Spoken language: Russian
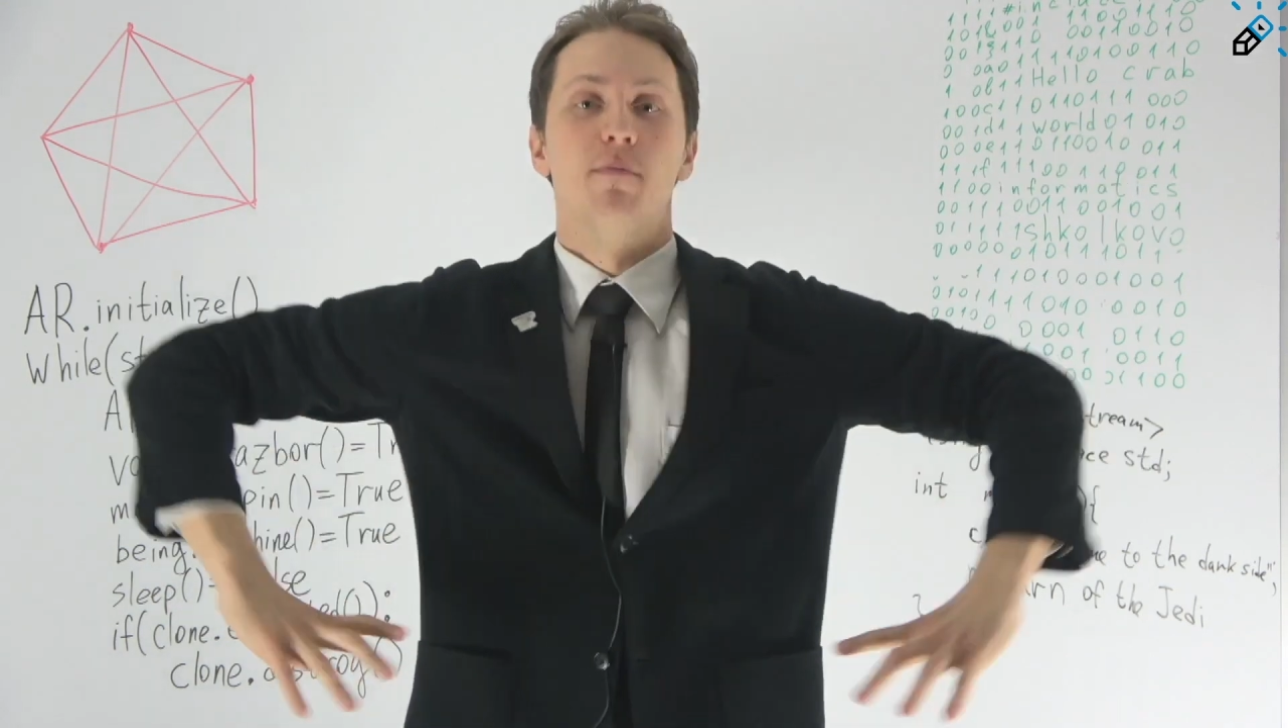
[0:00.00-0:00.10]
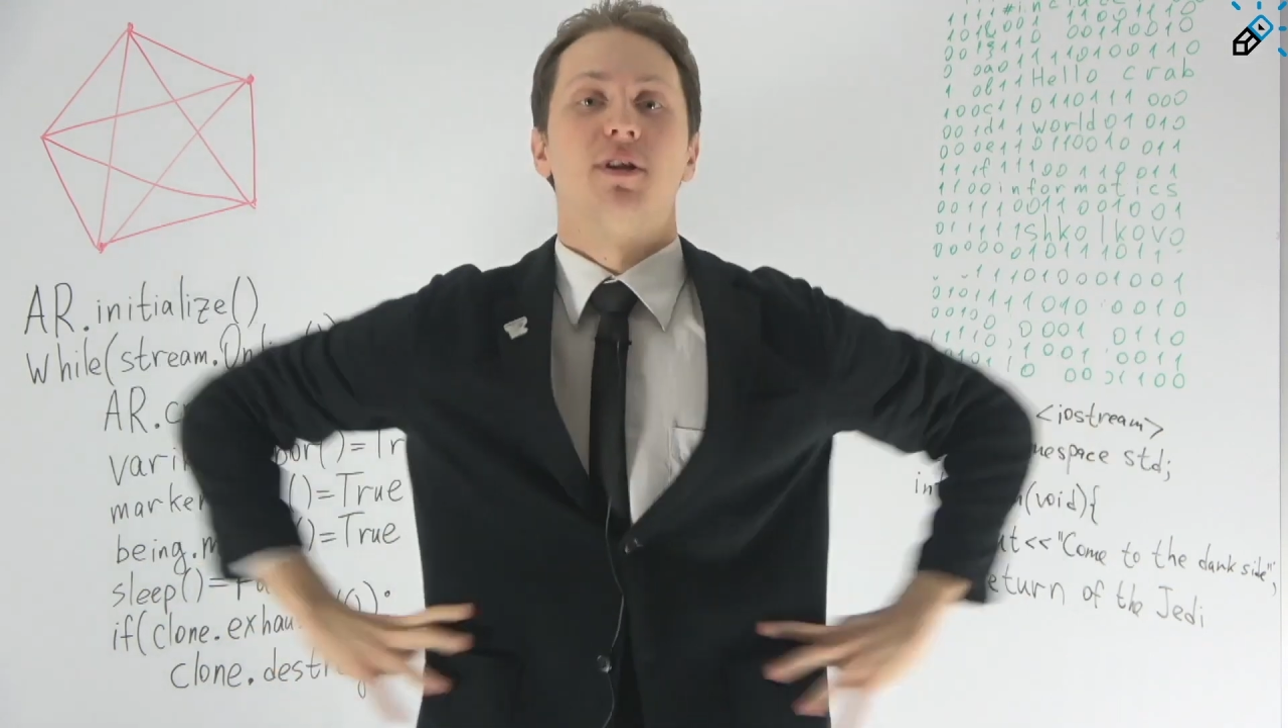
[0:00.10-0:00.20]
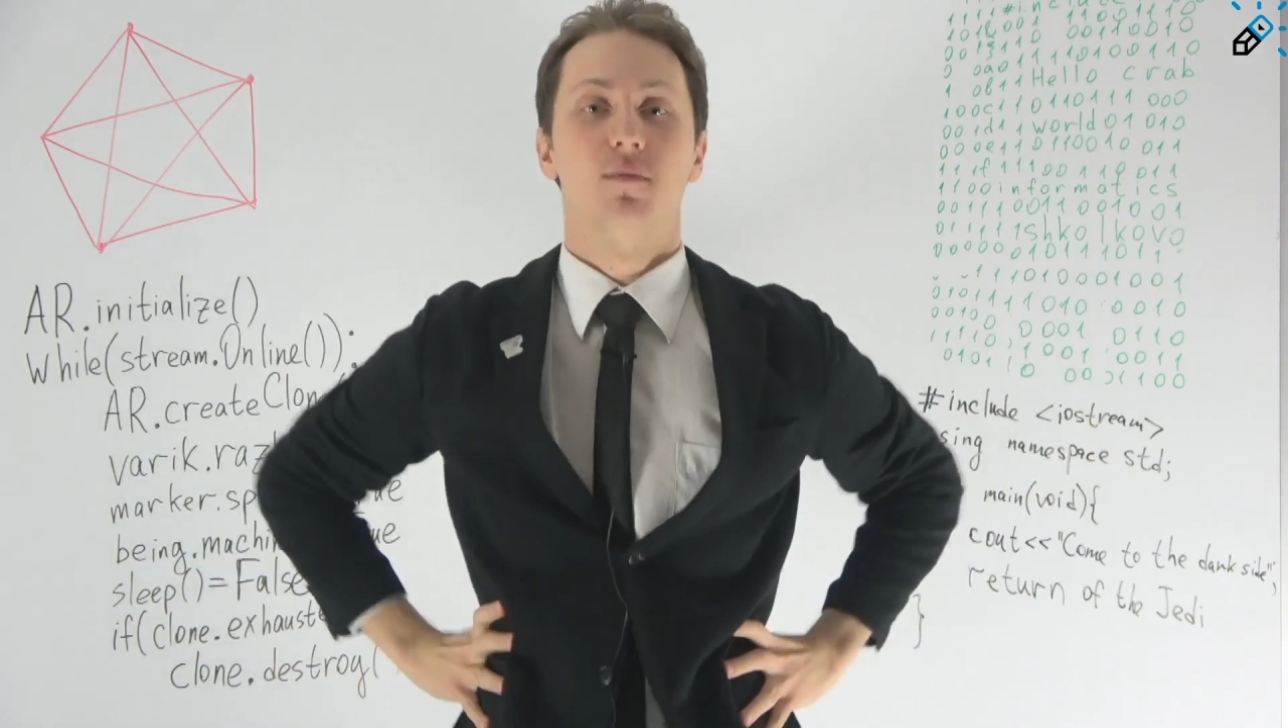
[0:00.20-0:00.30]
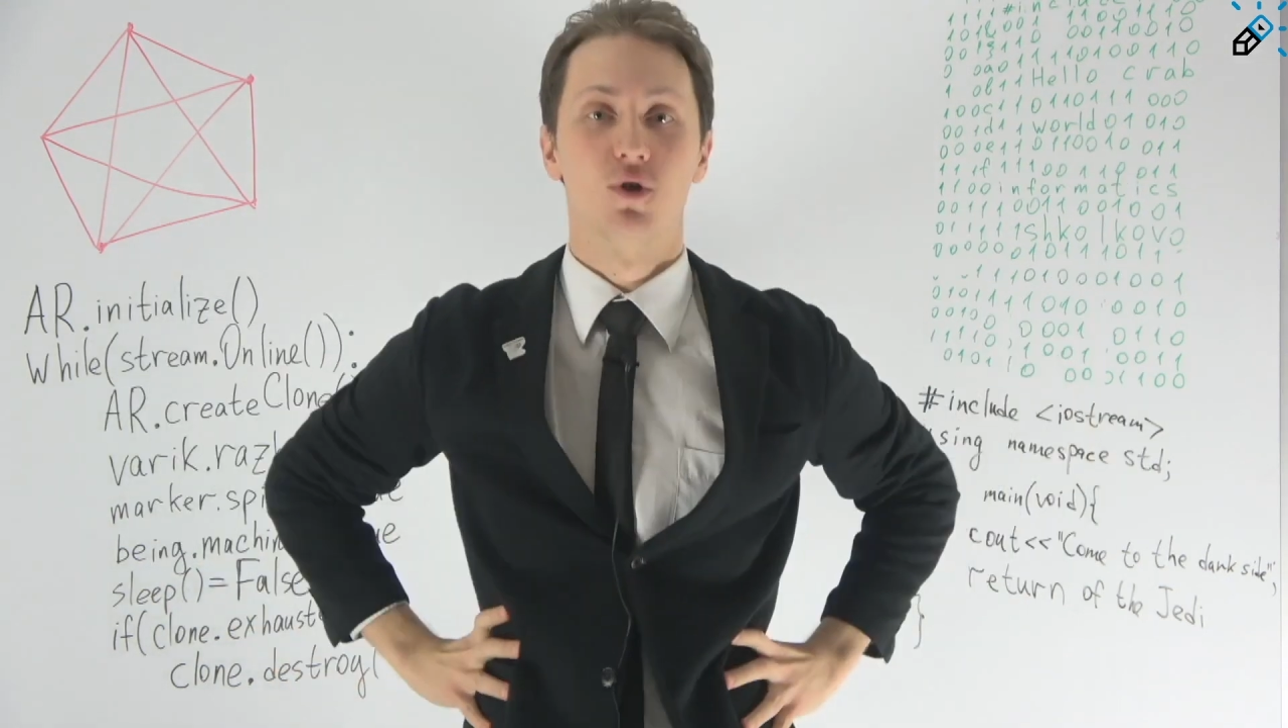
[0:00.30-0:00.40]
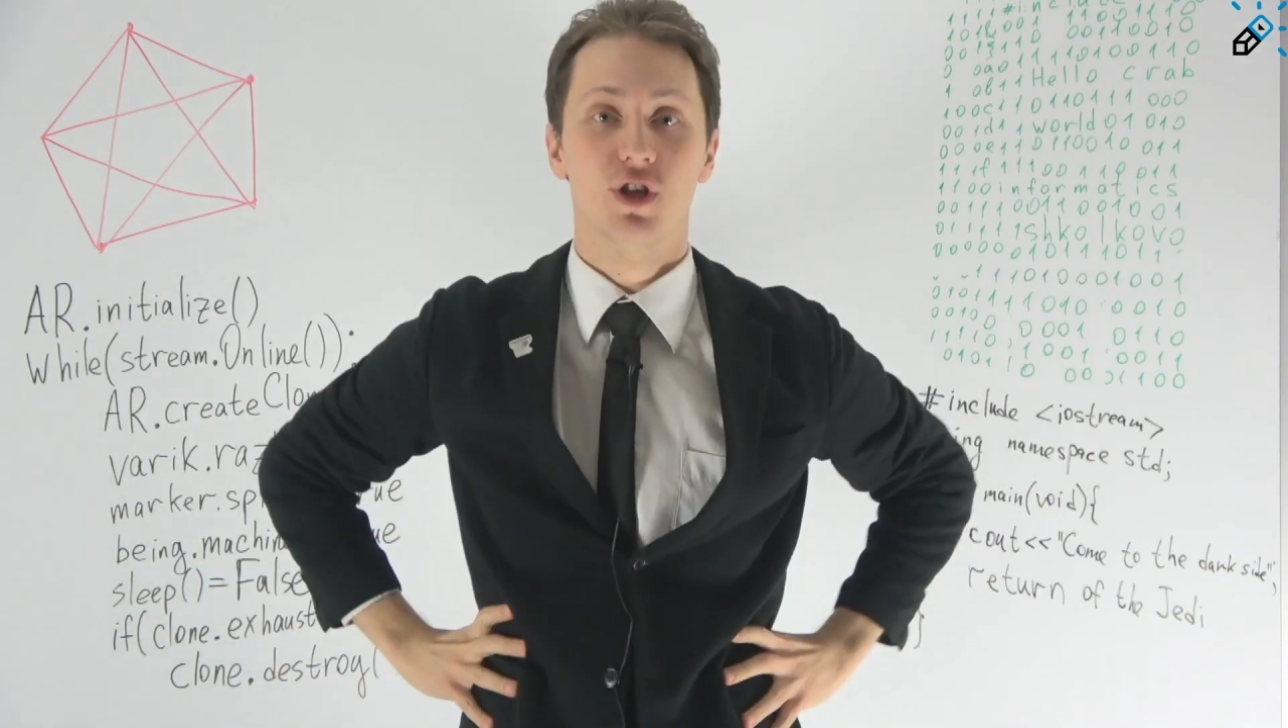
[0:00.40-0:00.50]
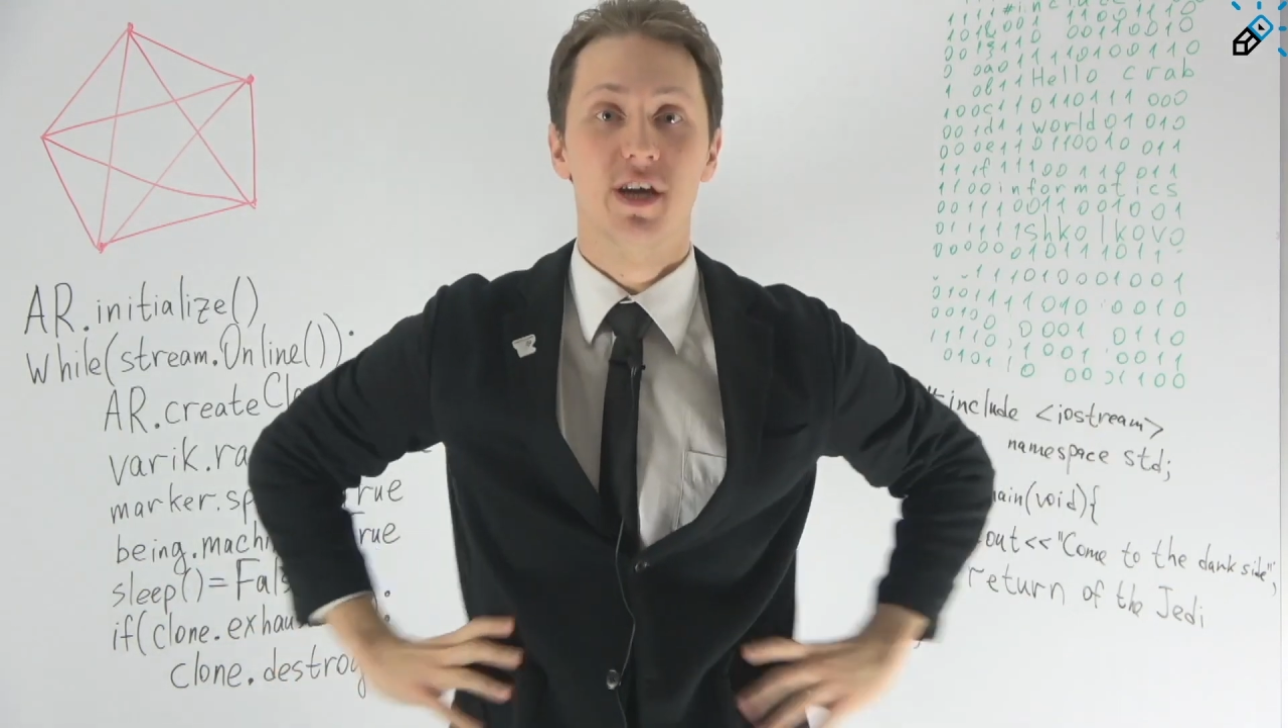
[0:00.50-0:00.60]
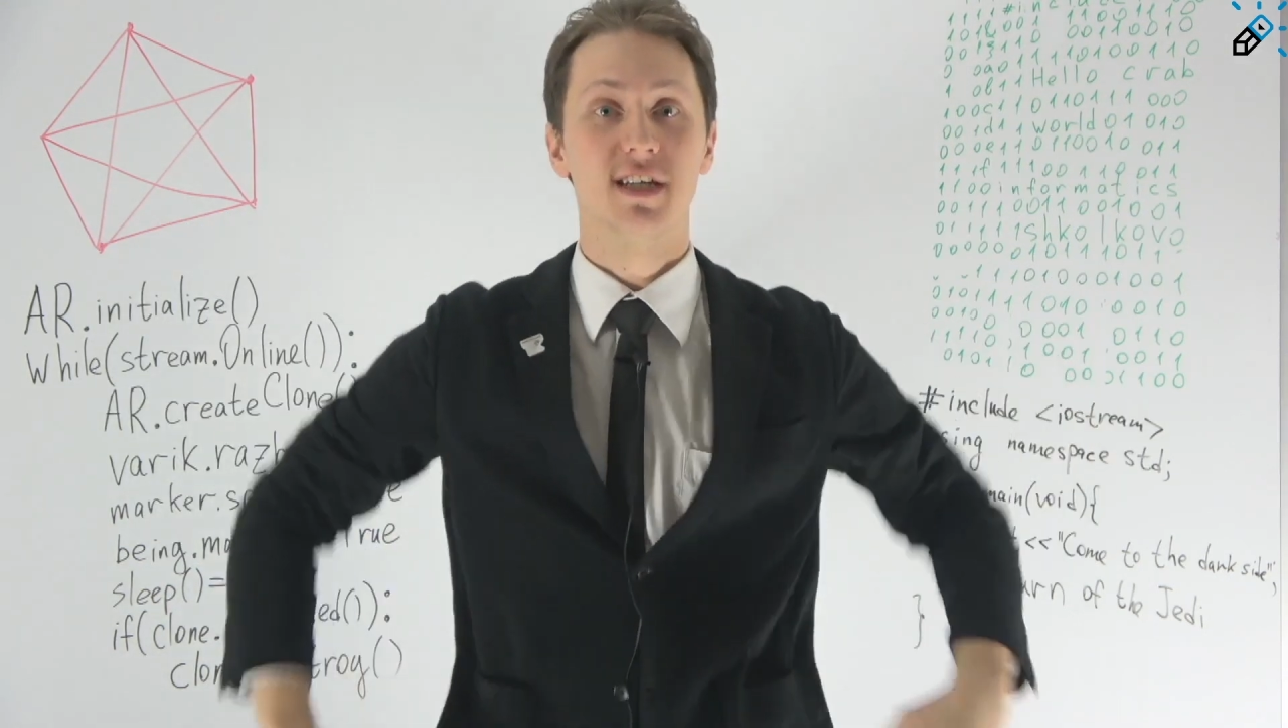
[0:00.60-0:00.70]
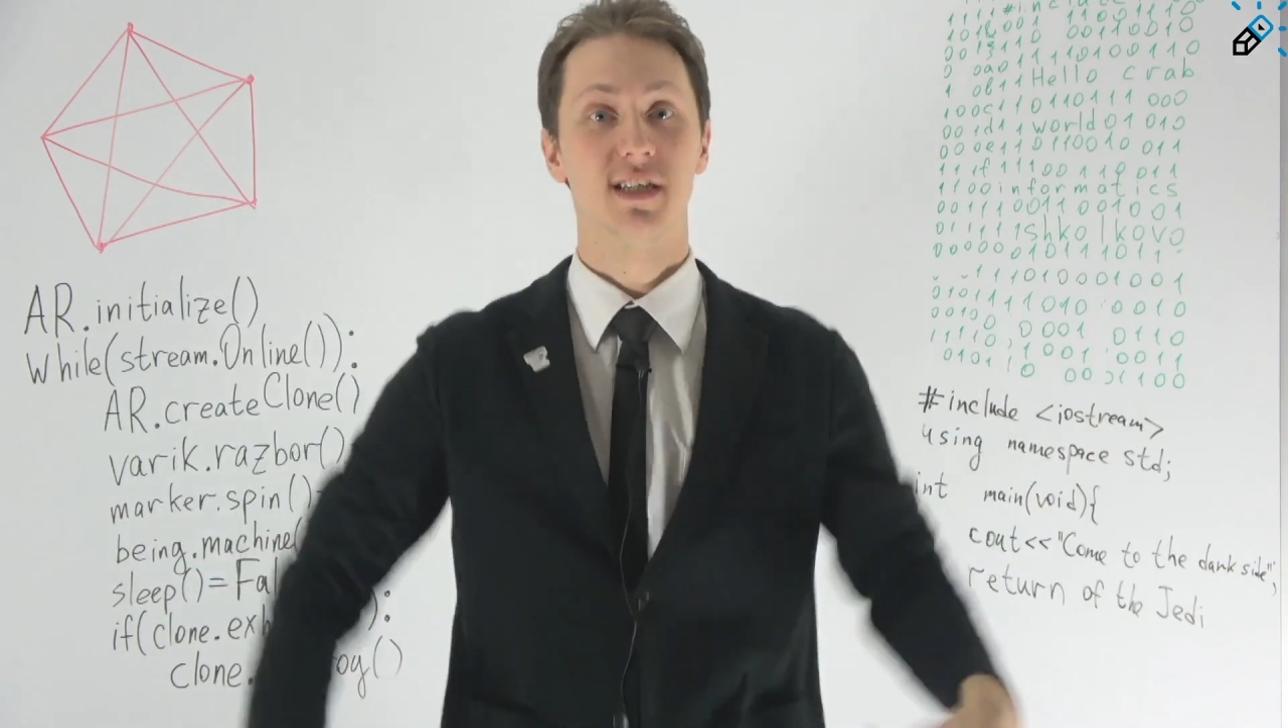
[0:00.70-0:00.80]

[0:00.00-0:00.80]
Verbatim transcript: потому что я